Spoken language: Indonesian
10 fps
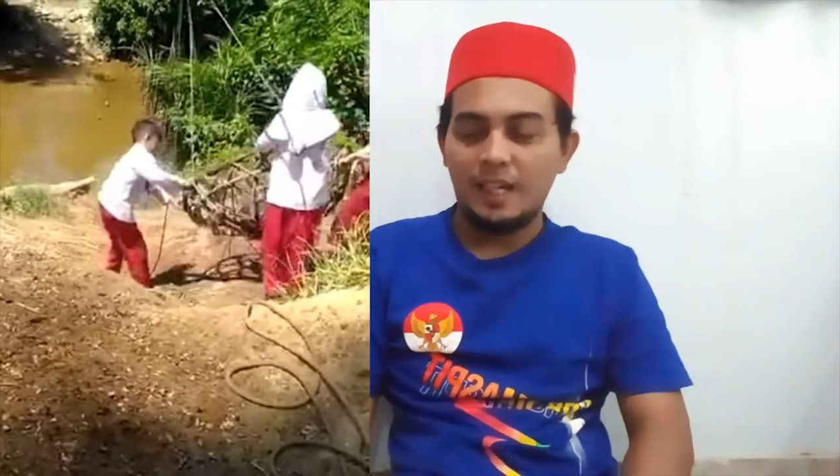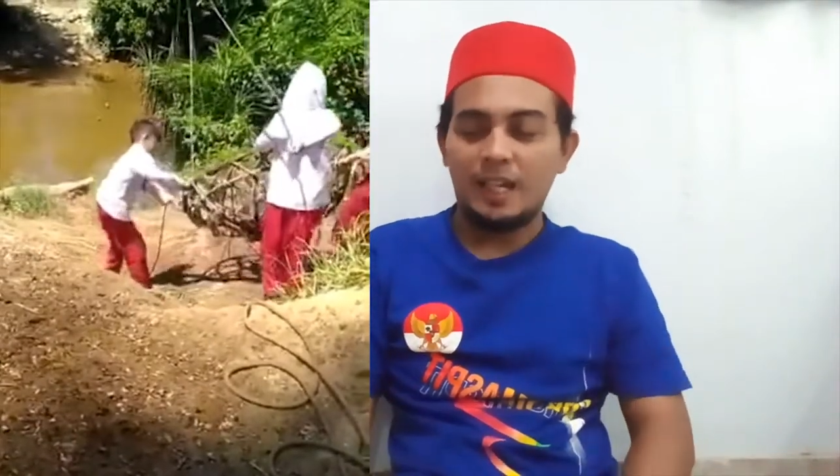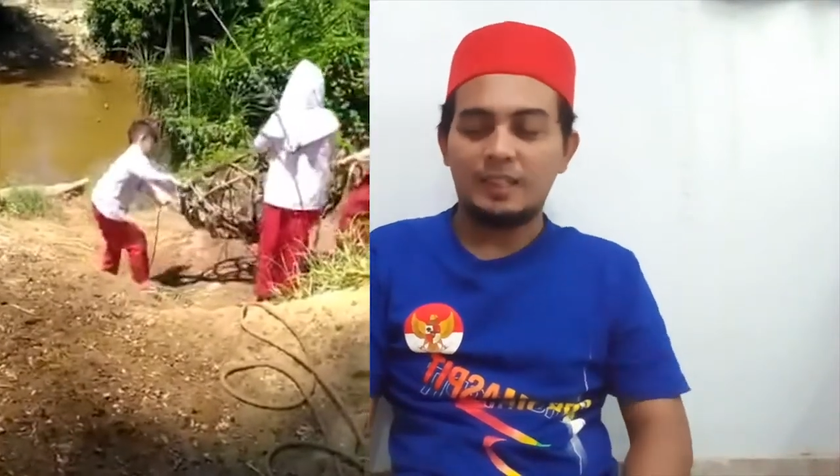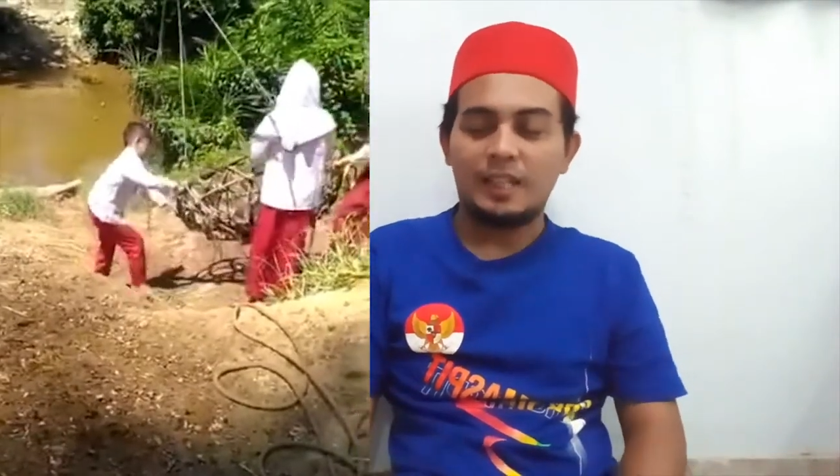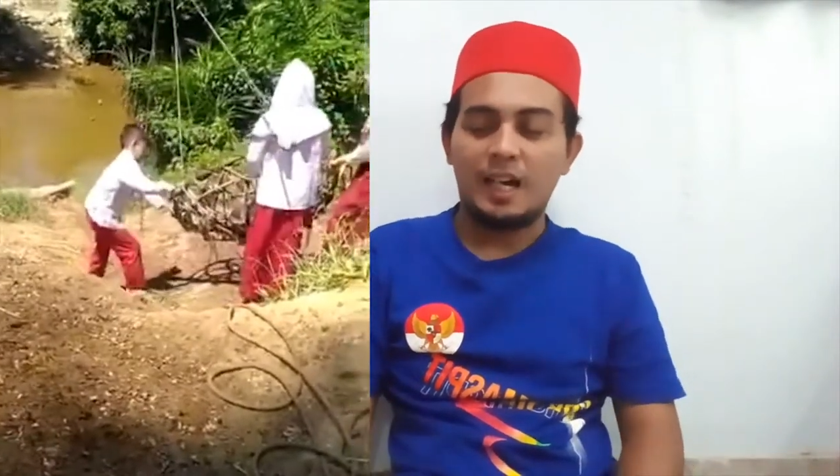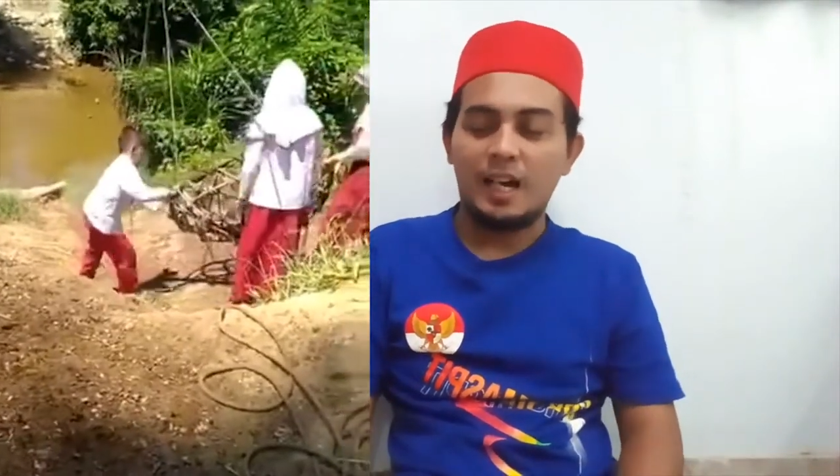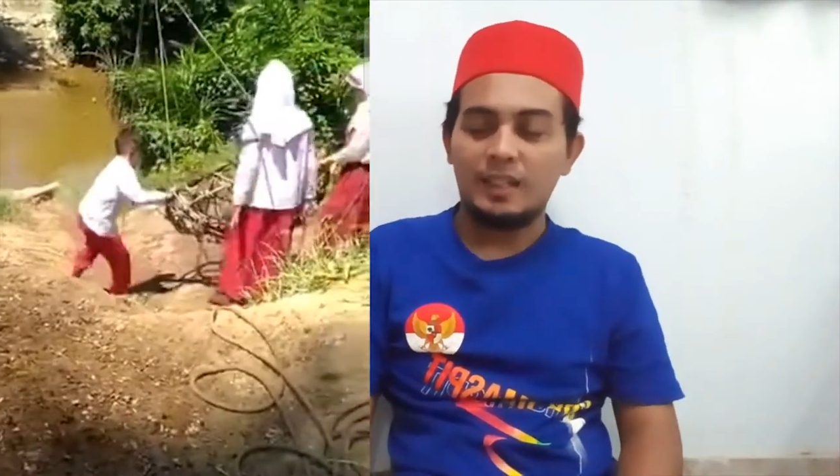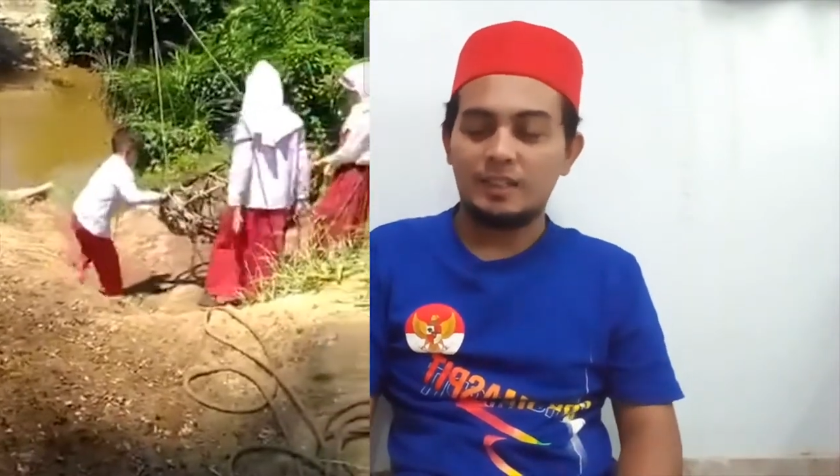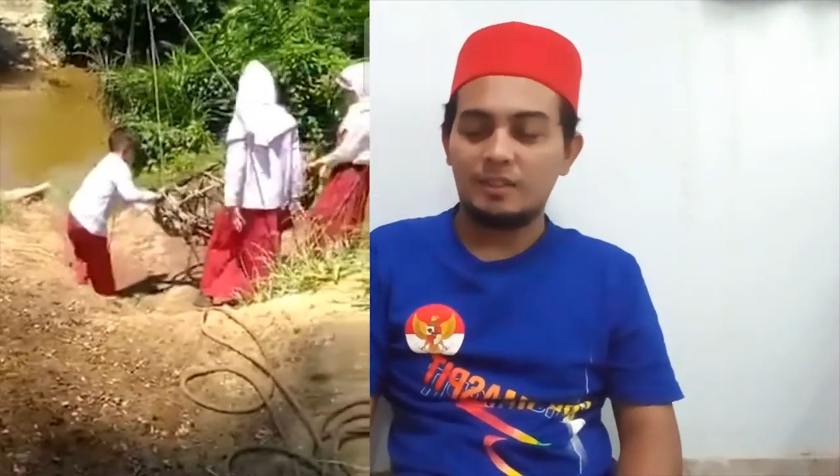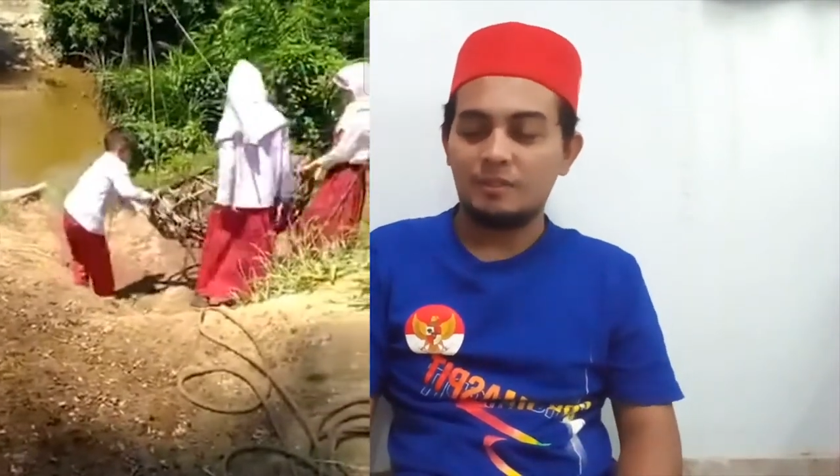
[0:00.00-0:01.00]
di
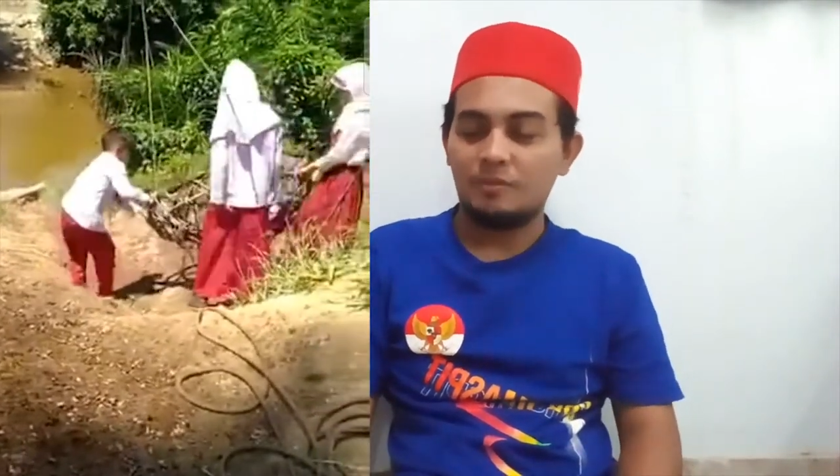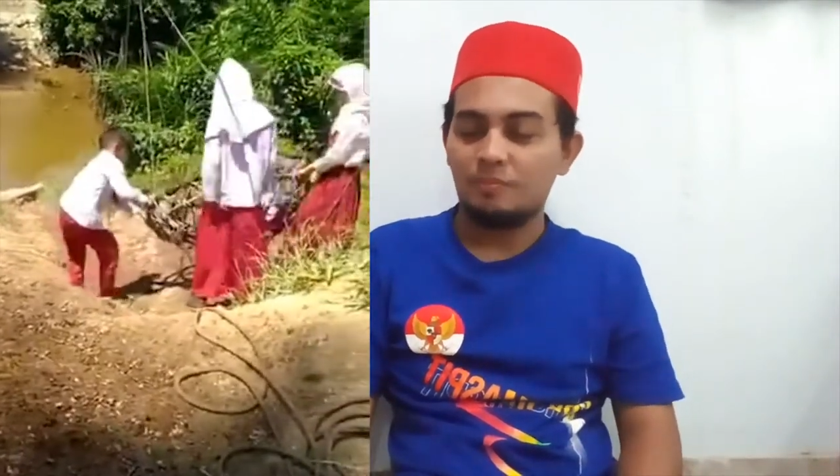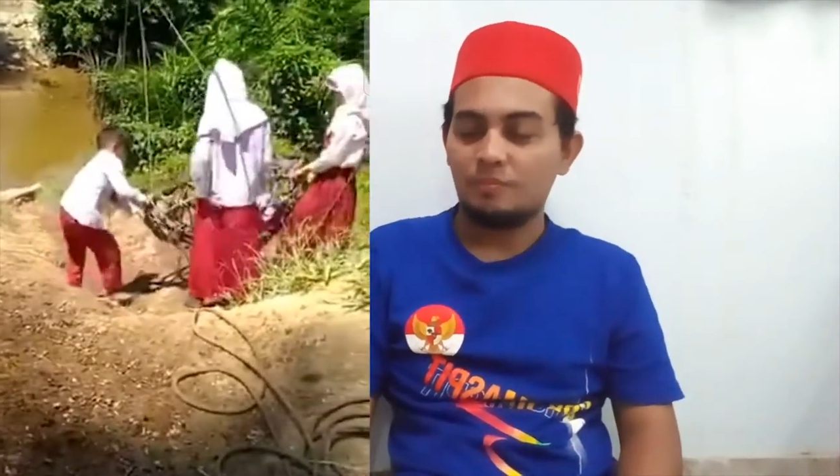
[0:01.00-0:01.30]
atas